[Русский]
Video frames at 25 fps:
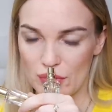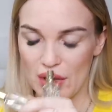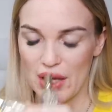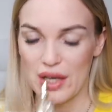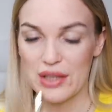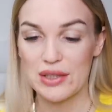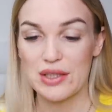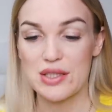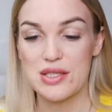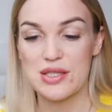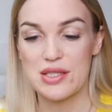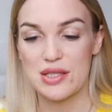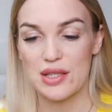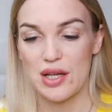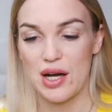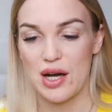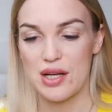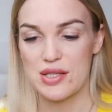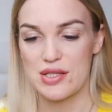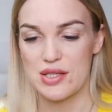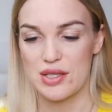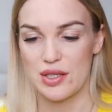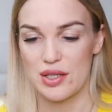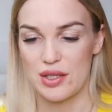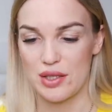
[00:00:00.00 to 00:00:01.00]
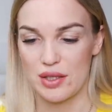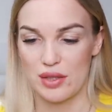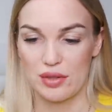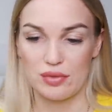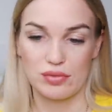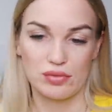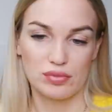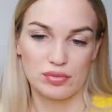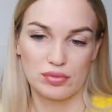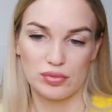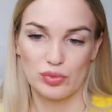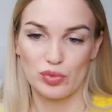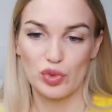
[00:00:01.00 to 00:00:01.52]
Этот сладенький.
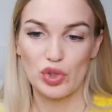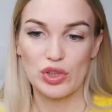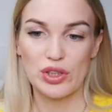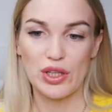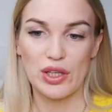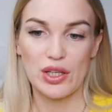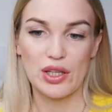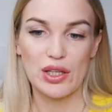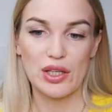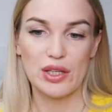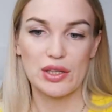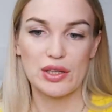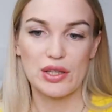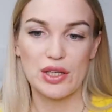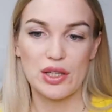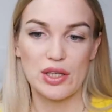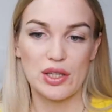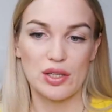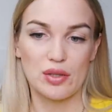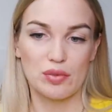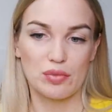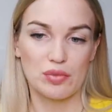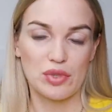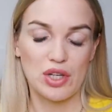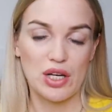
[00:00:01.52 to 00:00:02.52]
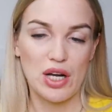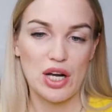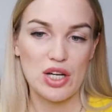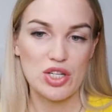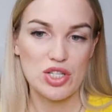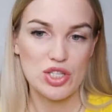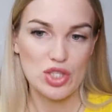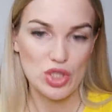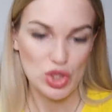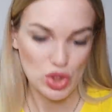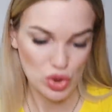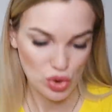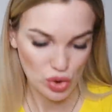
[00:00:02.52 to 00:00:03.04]
Вот такие три. Мне
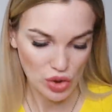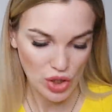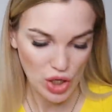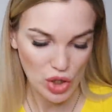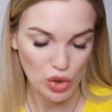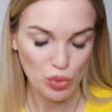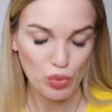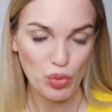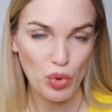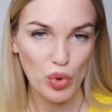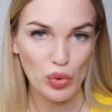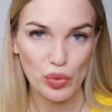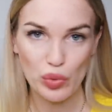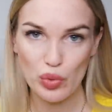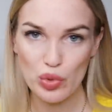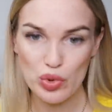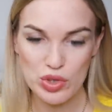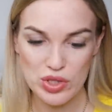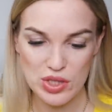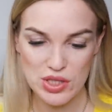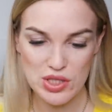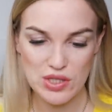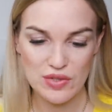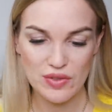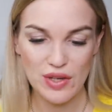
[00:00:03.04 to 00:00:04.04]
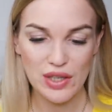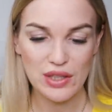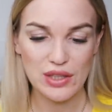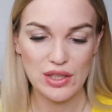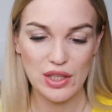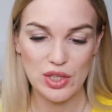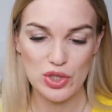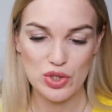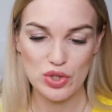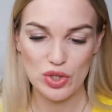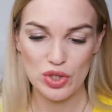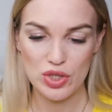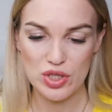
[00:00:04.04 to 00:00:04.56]
кажется, что на любой вкус и цвет
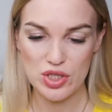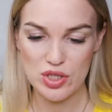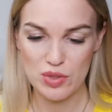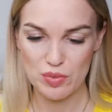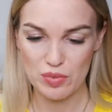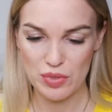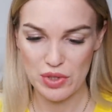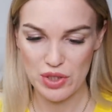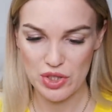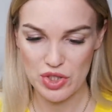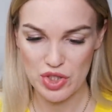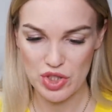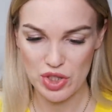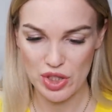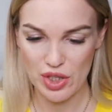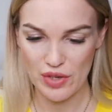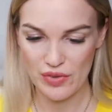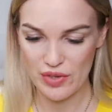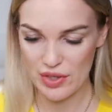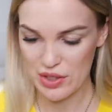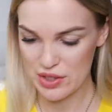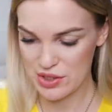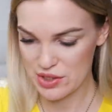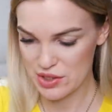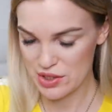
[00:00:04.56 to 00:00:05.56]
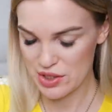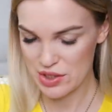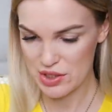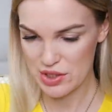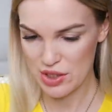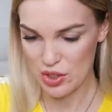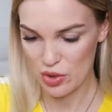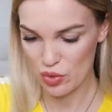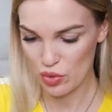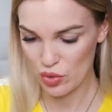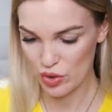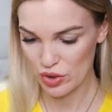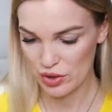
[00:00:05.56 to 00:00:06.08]
найдет себе человек здесь
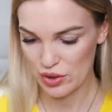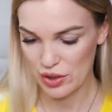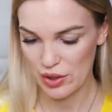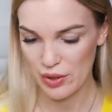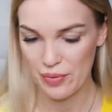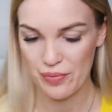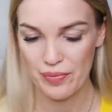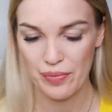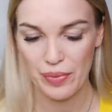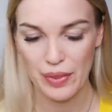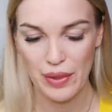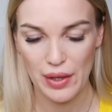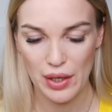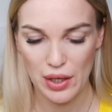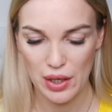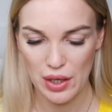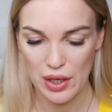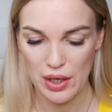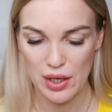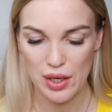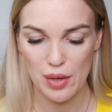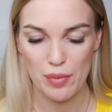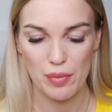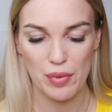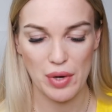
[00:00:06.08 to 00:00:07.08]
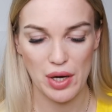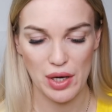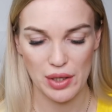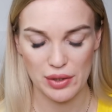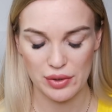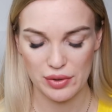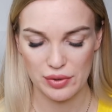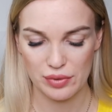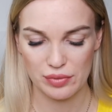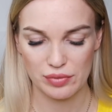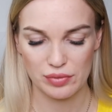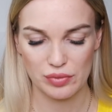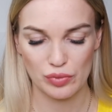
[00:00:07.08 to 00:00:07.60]
какой-то
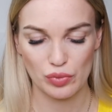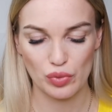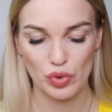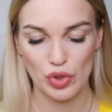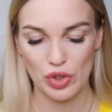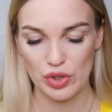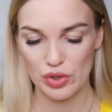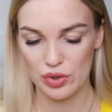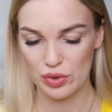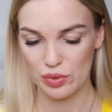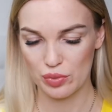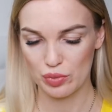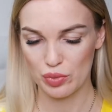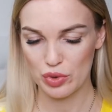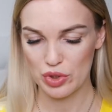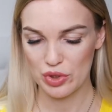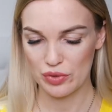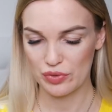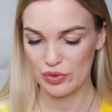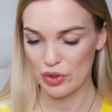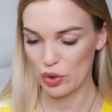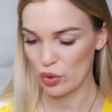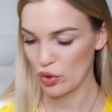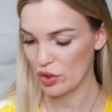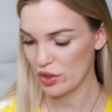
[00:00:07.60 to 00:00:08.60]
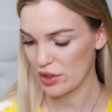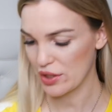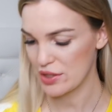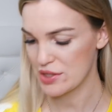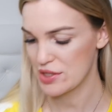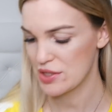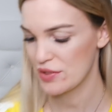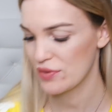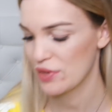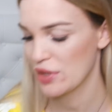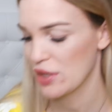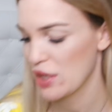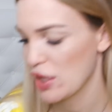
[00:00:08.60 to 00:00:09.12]
аромат. Вот. Будет в такой
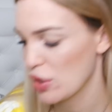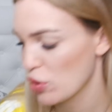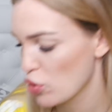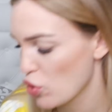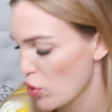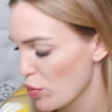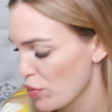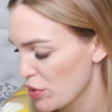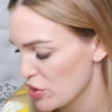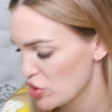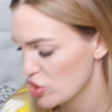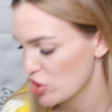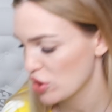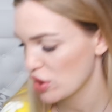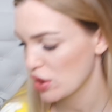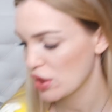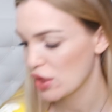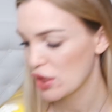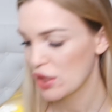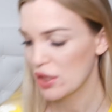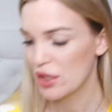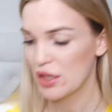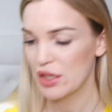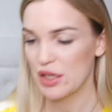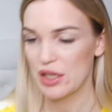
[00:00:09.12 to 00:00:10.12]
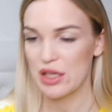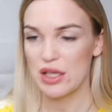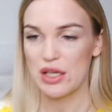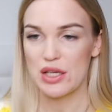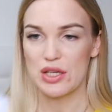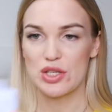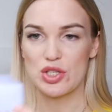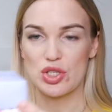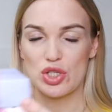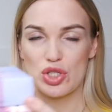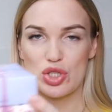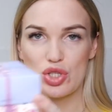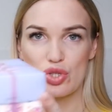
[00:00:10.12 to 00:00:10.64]
красивой коробочке. И
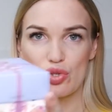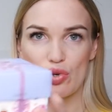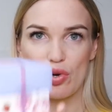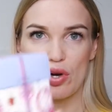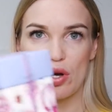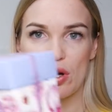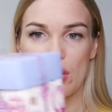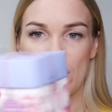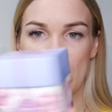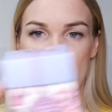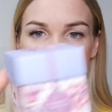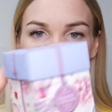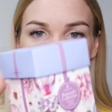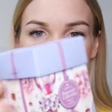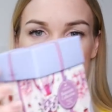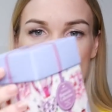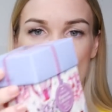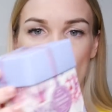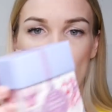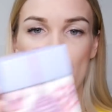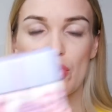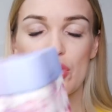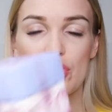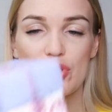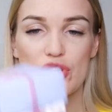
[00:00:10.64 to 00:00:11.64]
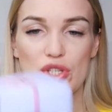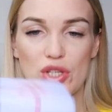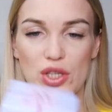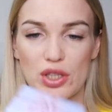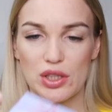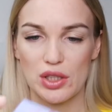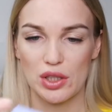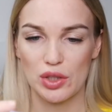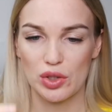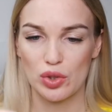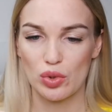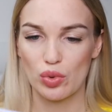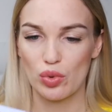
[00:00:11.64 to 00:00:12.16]
еще один наборчик.
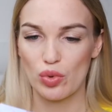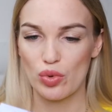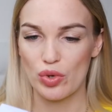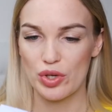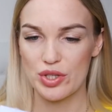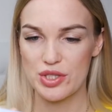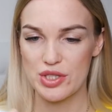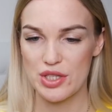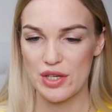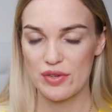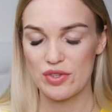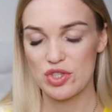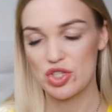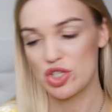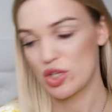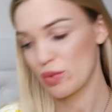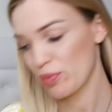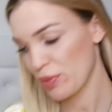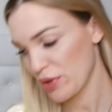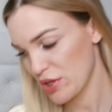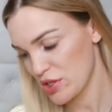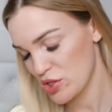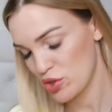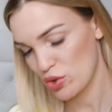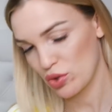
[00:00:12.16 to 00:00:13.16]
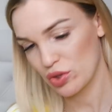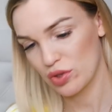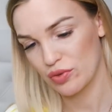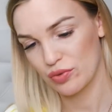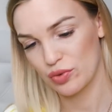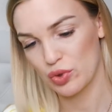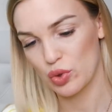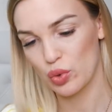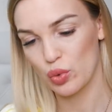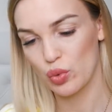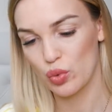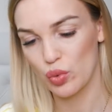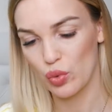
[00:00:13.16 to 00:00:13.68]
Это другой девочке пойдет. В
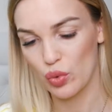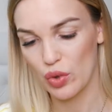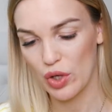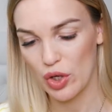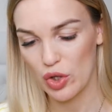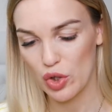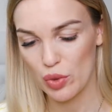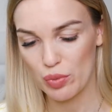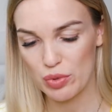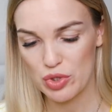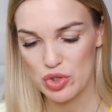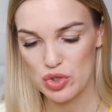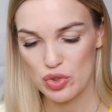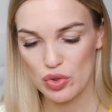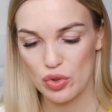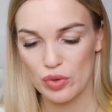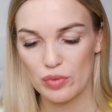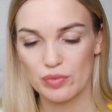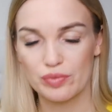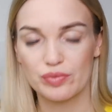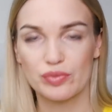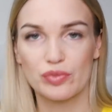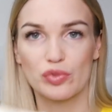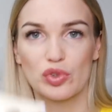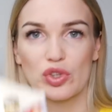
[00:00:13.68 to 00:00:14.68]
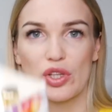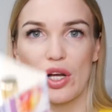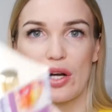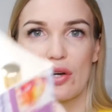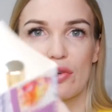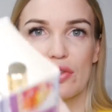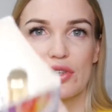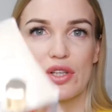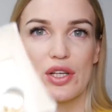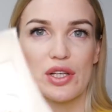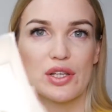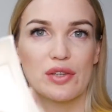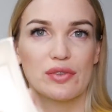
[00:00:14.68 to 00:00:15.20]
другую коробочку. Вот так
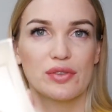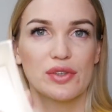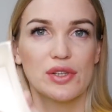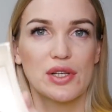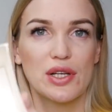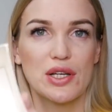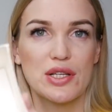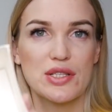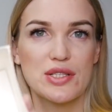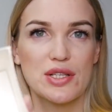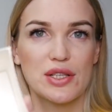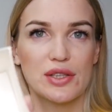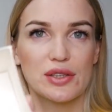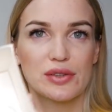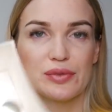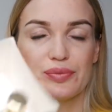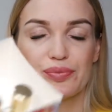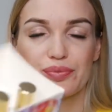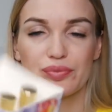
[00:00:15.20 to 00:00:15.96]
вот они выглядят.